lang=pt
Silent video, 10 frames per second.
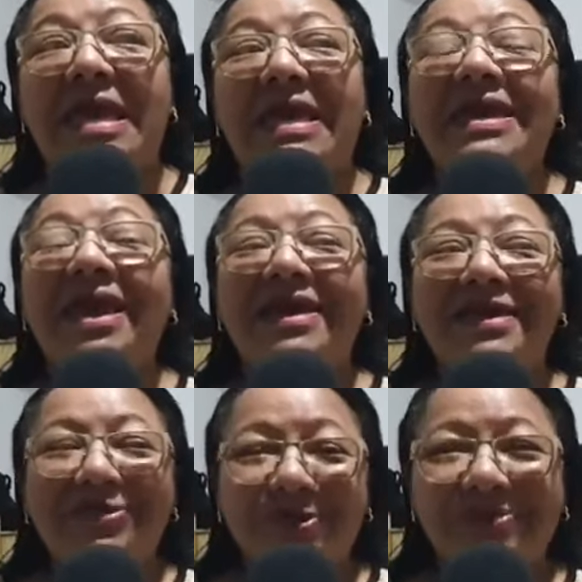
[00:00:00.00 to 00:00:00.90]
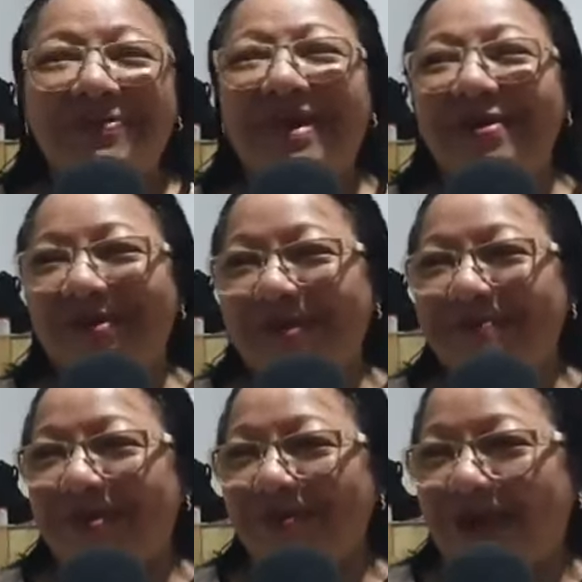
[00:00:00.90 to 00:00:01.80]
E aí nós vem agora
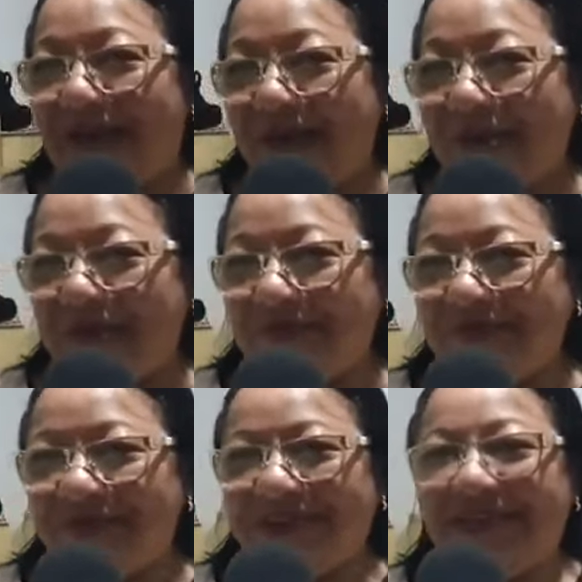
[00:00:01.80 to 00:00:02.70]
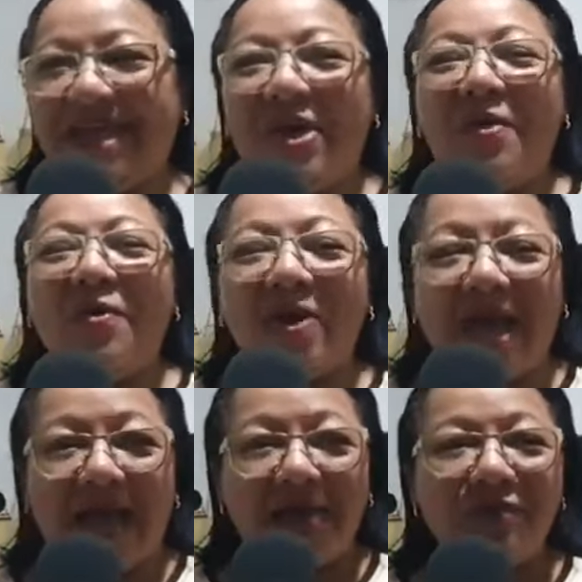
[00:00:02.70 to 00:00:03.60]
para o CAF. O
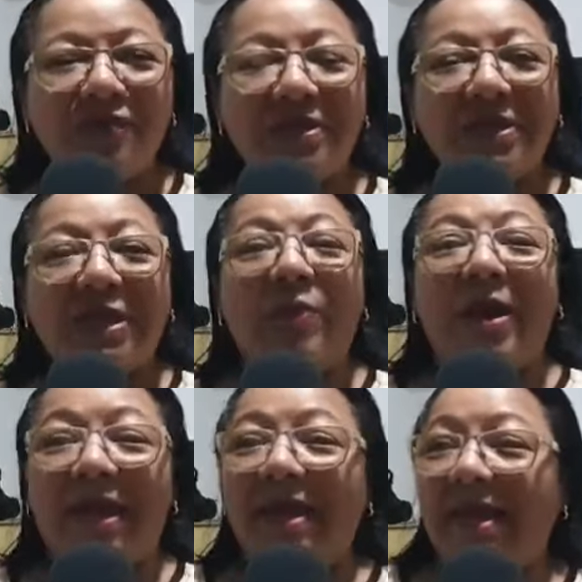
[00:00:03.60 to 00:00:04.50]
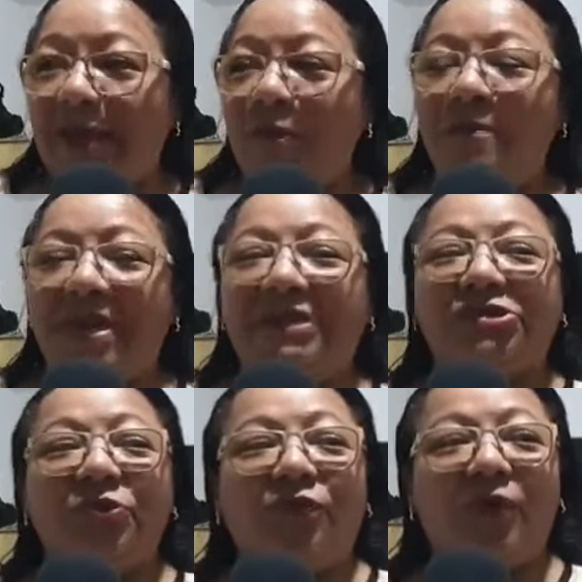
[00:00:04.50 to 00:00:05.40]
CAF é,
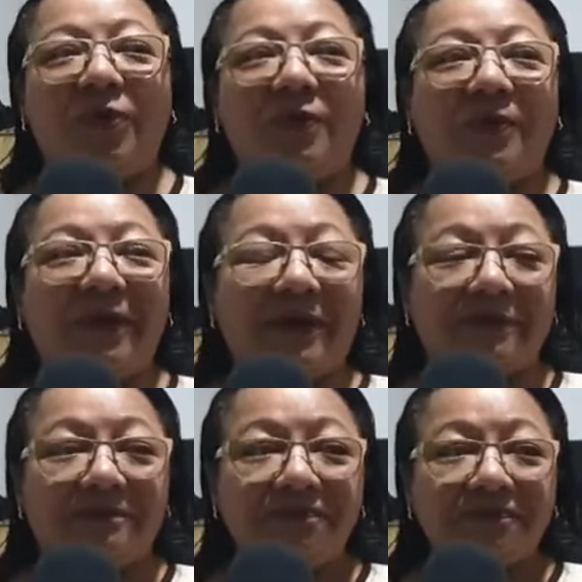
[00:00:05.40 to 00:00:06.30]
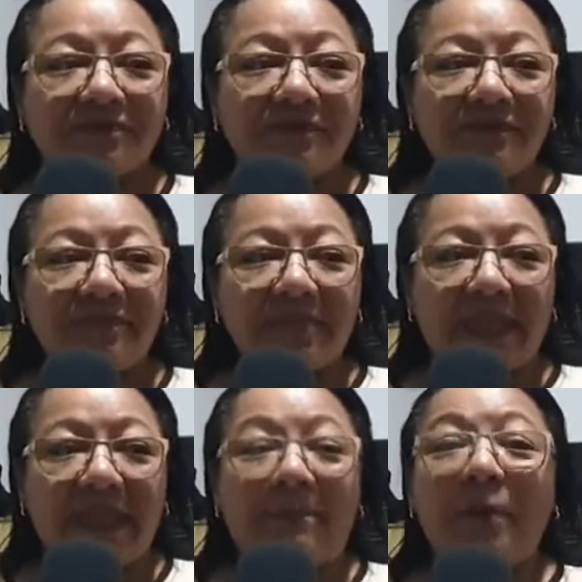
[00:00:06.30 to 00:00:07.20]
realmente foi uma
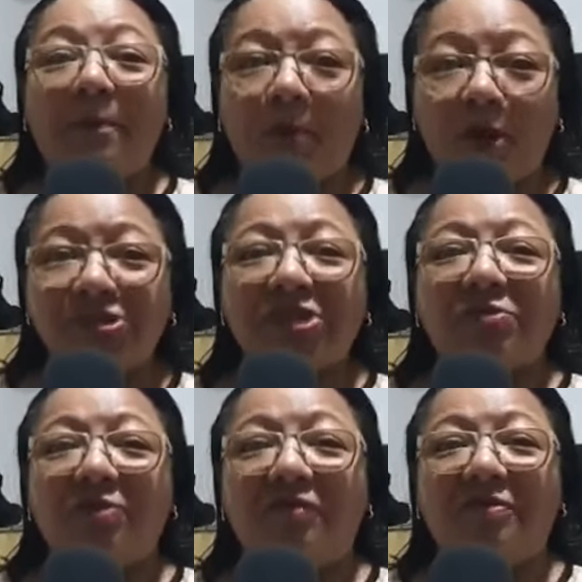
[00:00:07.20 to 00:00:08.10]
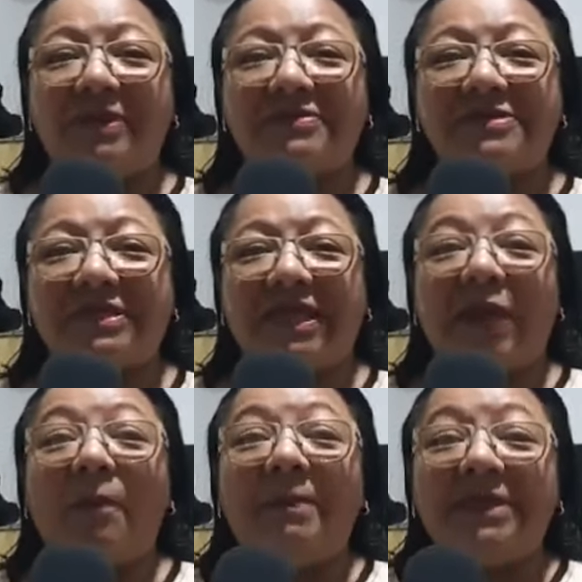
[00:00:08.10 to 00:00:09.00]
é, proposta do movimento
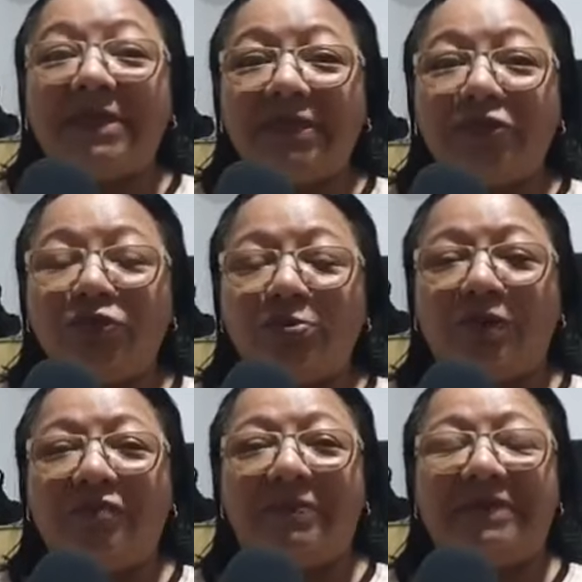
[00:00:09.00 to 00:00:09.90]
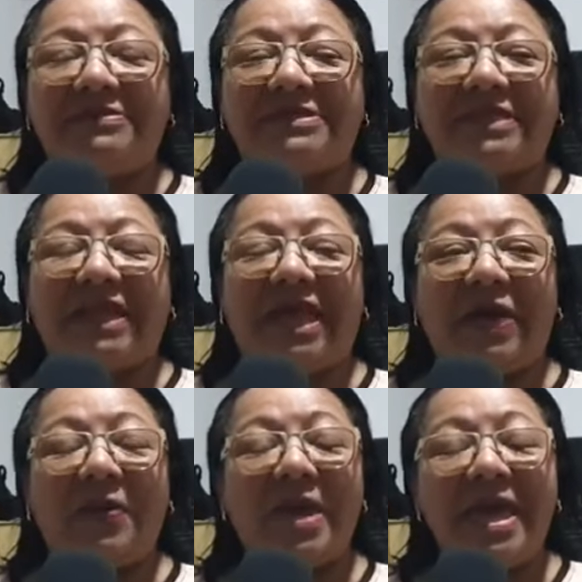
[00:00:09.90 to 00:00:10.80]
sindical, um pedido do movimento sindical,